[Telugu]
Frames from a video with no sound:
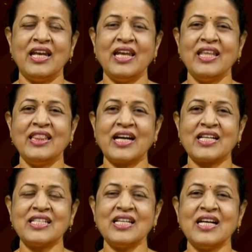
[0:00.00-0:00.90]
నీ
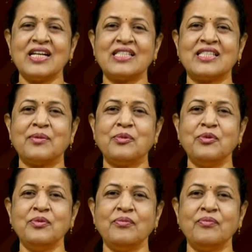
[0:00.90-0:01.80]
దక్షిణ హస్తము
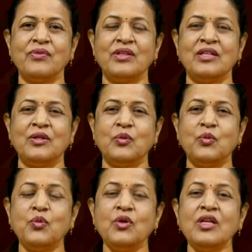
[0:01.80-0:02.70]
ఉన్నతమైనది
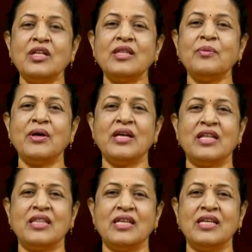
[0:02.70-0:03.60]

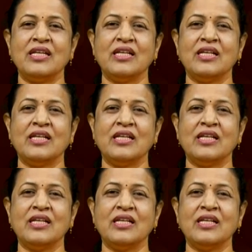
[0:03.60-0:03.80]
ఉన్నతమైనది